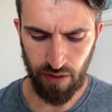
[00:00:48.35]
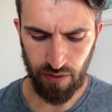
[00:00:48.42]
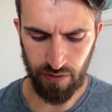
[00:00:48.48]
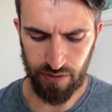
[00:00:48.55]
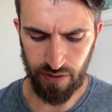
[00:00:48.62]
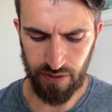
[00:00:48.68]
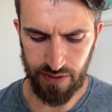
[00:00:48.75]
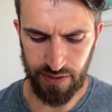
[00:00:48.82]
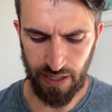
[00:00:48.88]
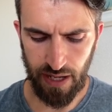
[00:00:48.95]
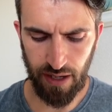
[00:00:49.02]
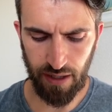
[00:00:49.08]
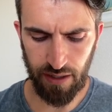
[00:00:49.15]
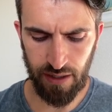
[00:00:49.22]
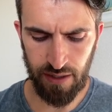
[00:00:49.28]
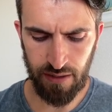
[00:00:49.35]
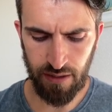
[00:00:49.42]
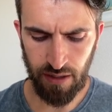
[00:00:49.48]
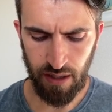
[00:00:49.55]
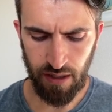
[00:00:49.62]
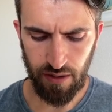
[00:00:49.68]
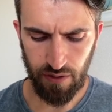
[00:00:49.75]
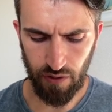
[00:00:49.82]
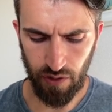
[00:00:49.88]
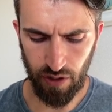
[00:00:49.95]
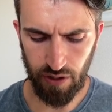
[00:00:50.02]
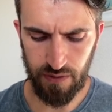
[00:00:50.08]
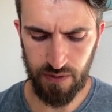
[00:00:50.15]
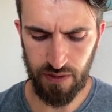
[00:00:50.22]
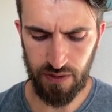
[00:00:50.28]
und soll Sarah
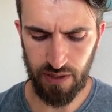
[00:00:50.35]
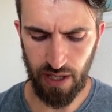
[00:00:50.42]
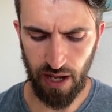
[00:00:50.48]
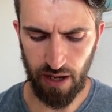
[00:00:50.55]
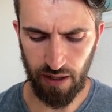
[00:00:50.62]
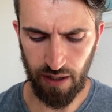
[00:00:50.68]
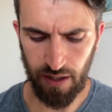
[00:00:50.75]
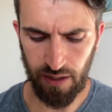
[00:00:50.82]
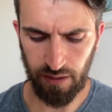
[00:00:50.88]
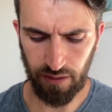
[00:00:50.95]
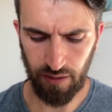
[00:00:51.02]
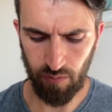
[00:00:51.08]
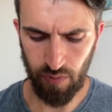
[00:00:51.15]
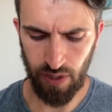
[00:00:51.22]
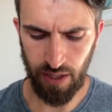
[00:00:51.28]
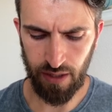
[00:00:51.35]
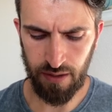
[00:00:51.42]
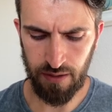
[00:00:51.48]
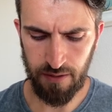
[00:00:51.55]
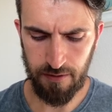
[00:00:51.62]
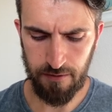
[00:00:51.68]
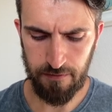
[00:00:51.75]
90 Jahre alt gebären.